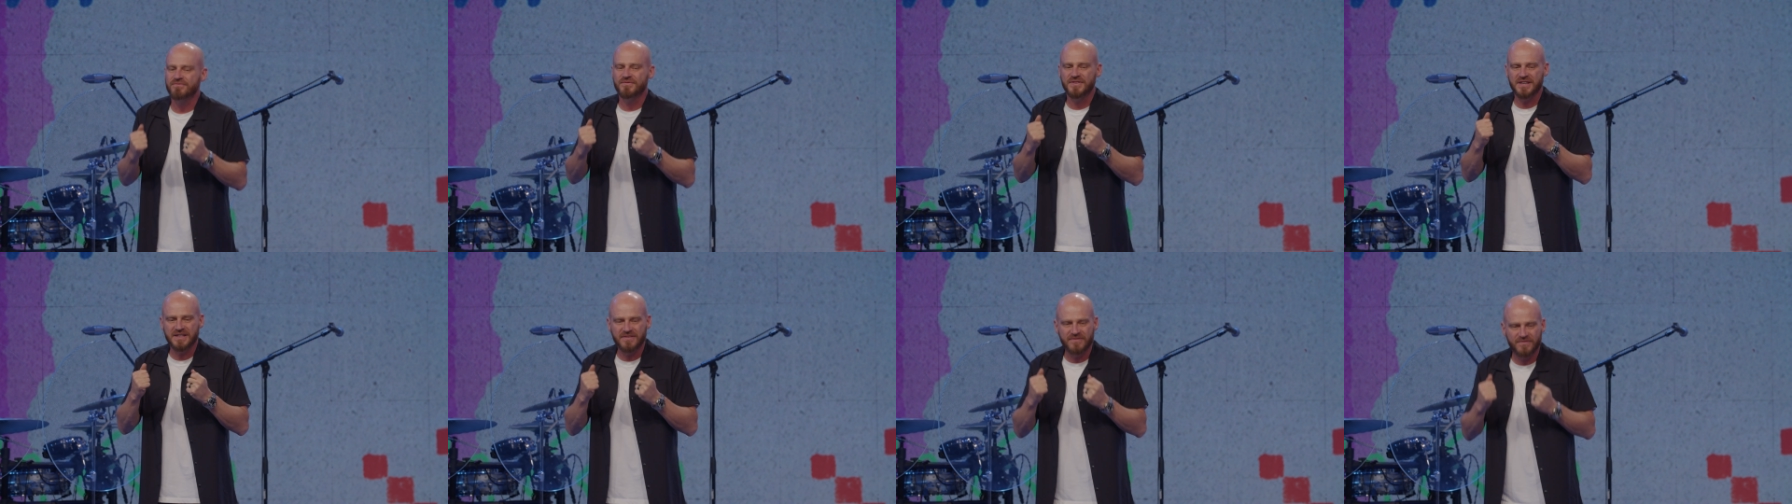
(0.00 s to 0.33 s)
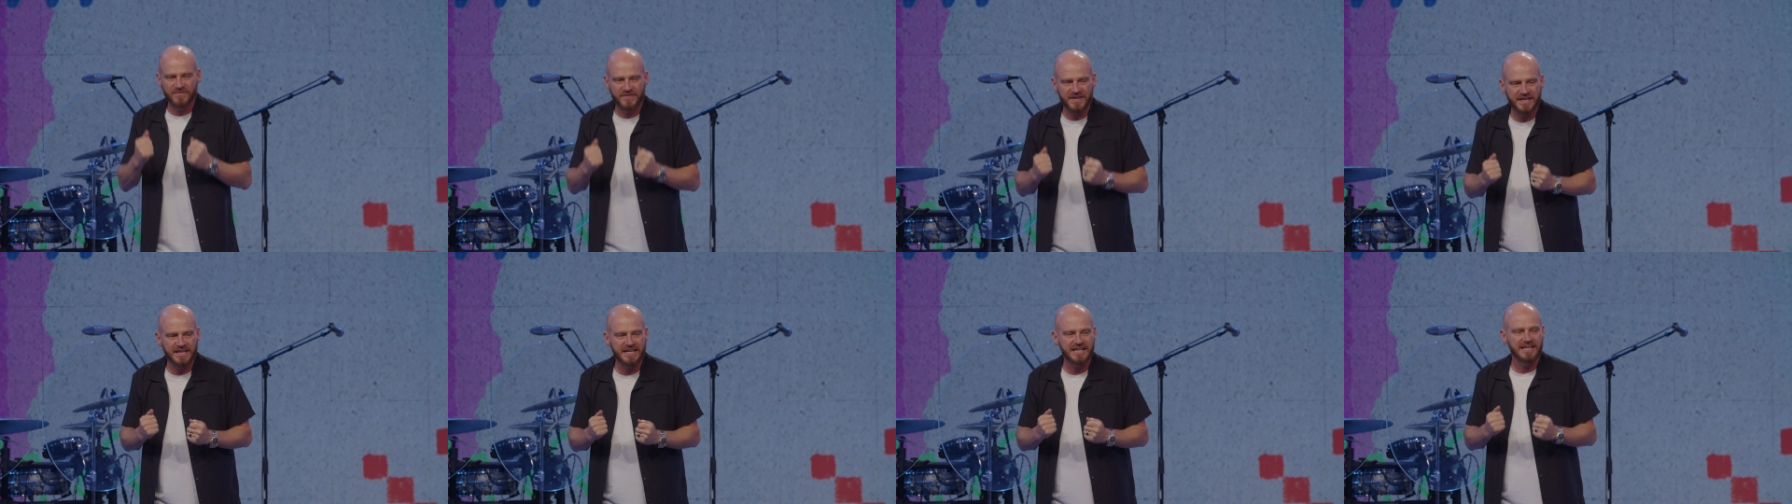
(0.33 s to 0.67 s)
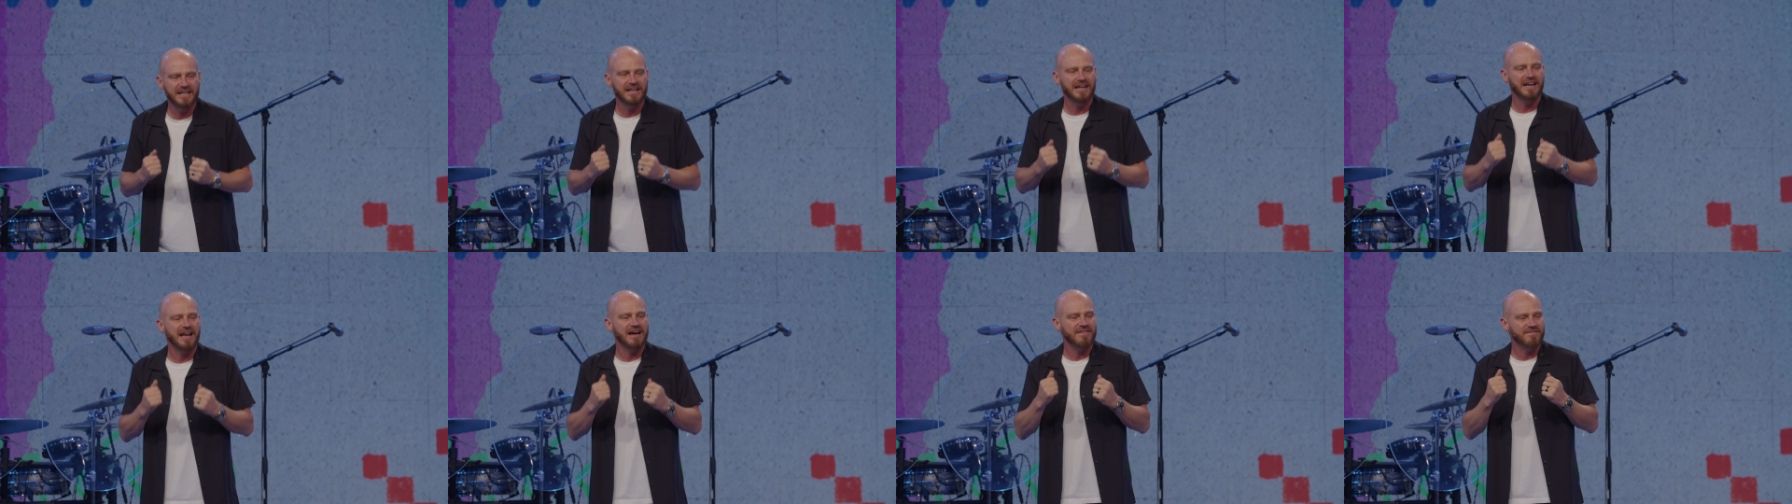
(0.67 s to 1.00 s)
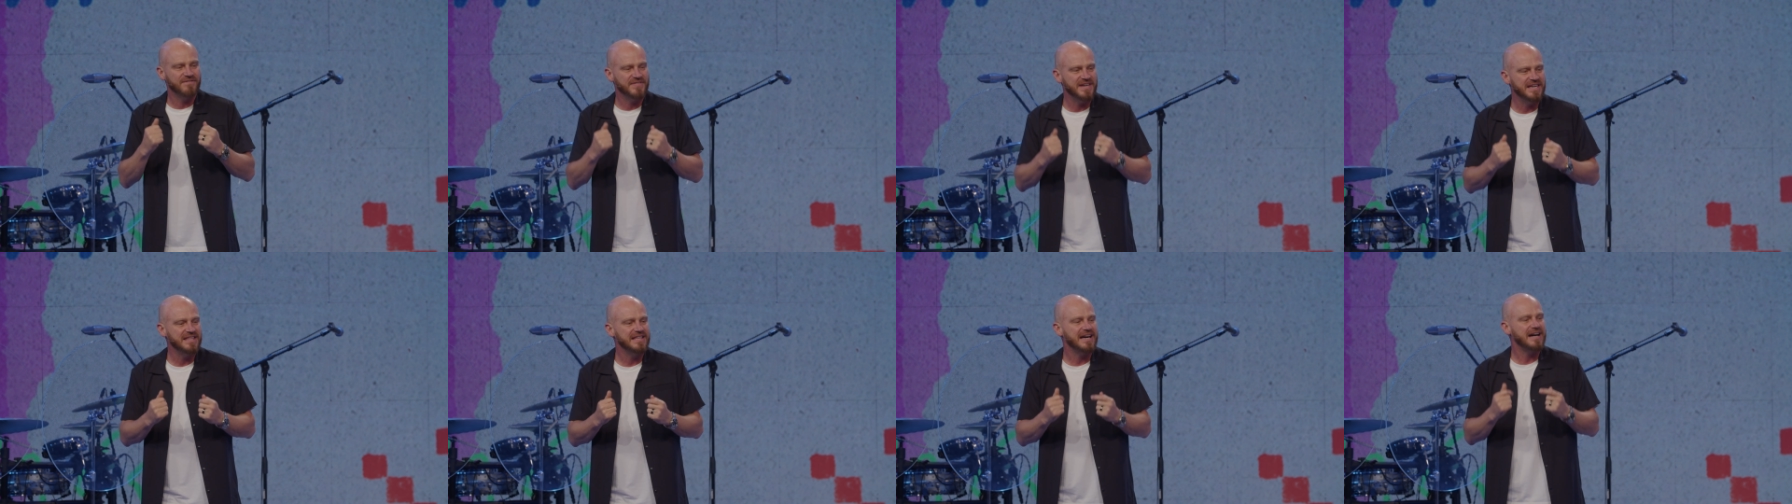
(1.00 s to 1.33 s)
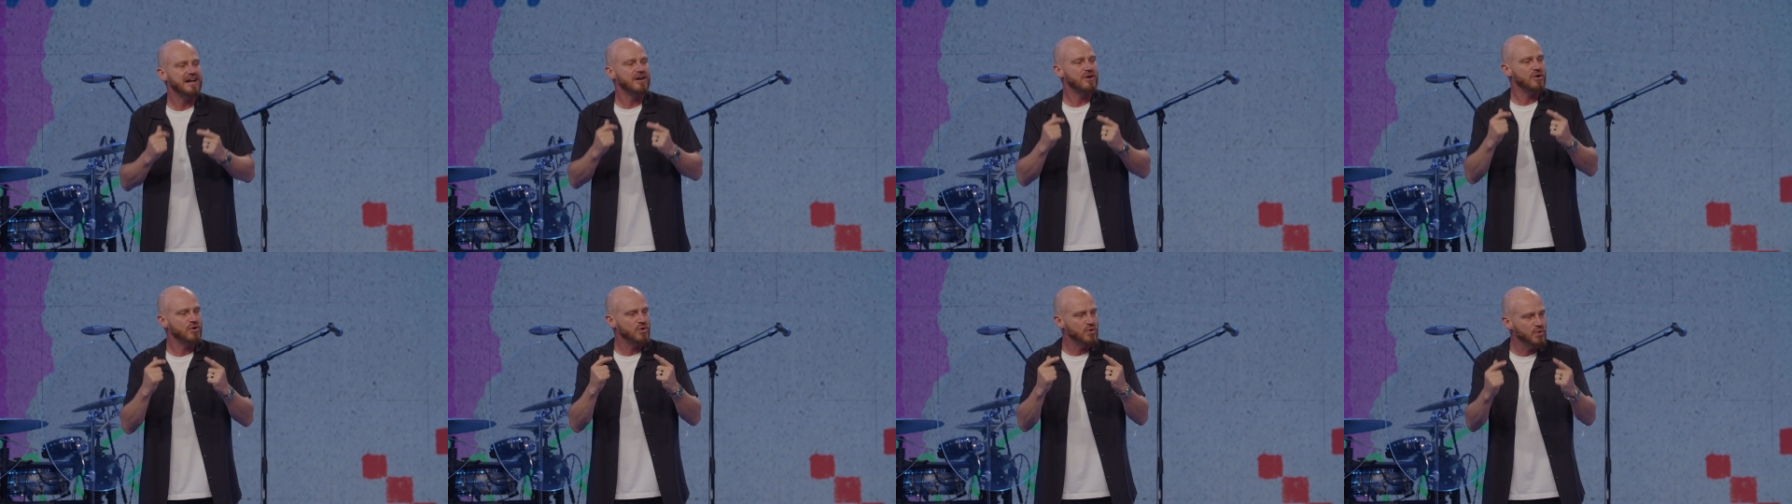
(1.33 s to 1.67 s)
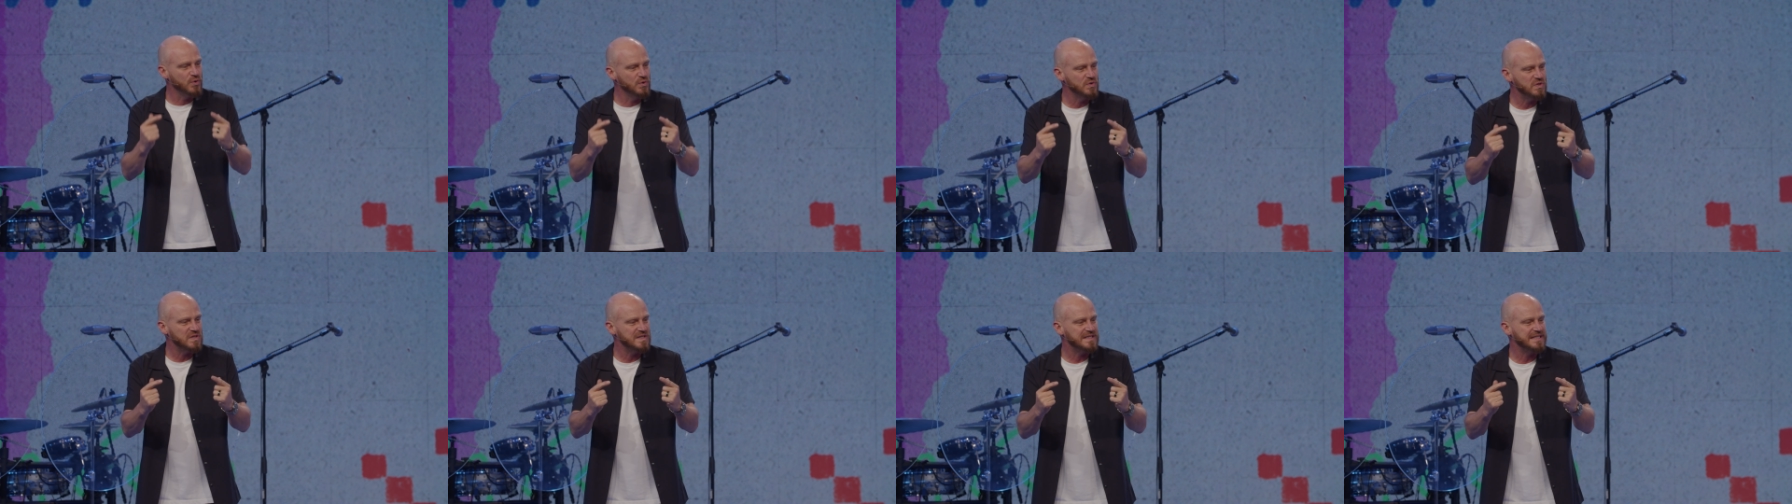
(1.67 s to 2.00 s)
vivir la vida
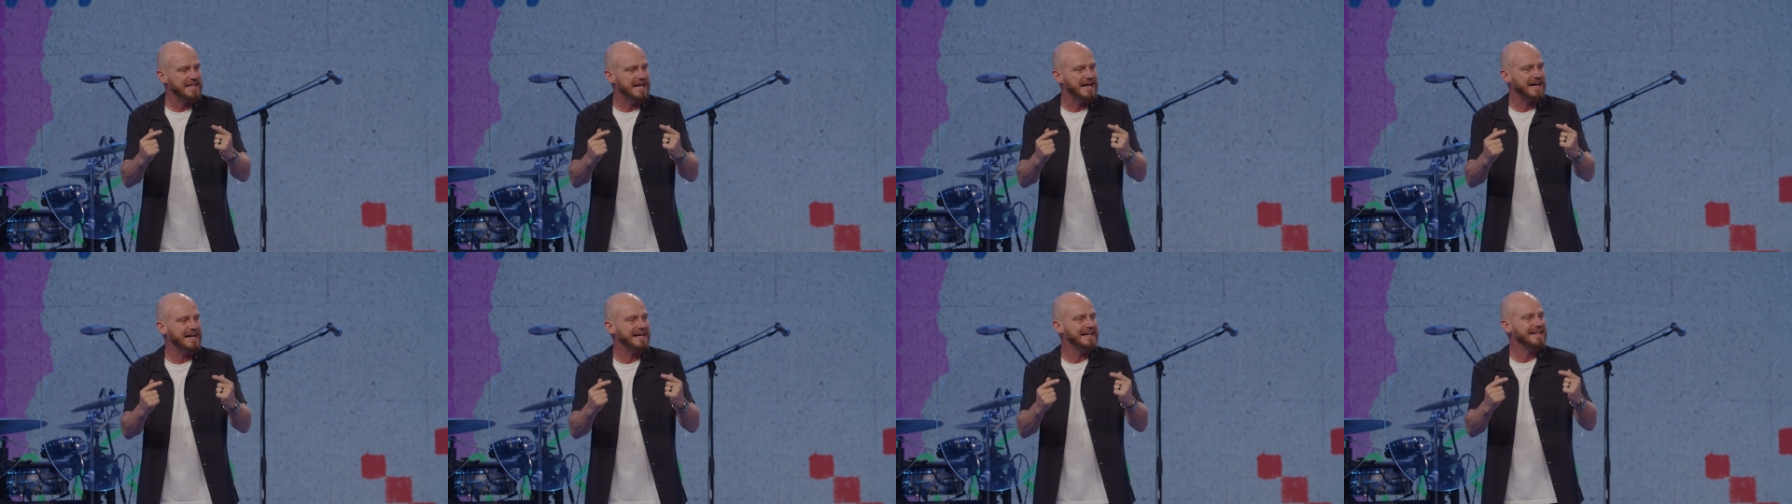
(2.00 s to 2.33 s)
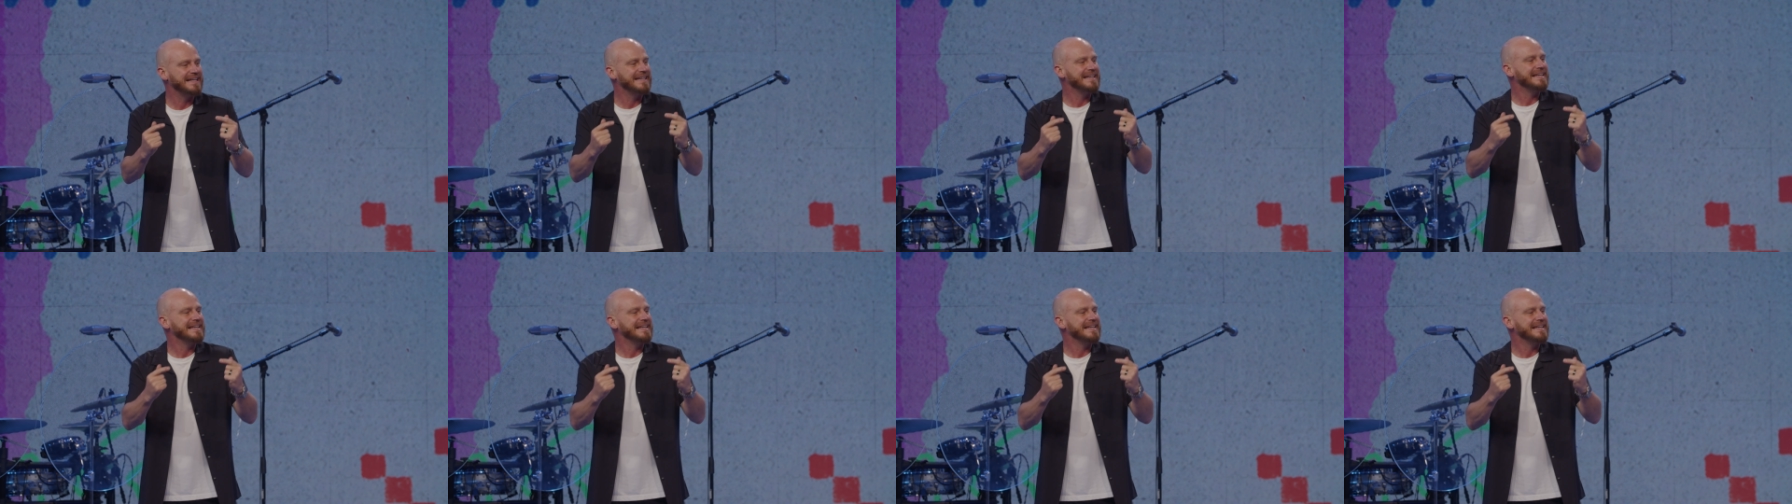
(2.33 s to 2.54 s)
justa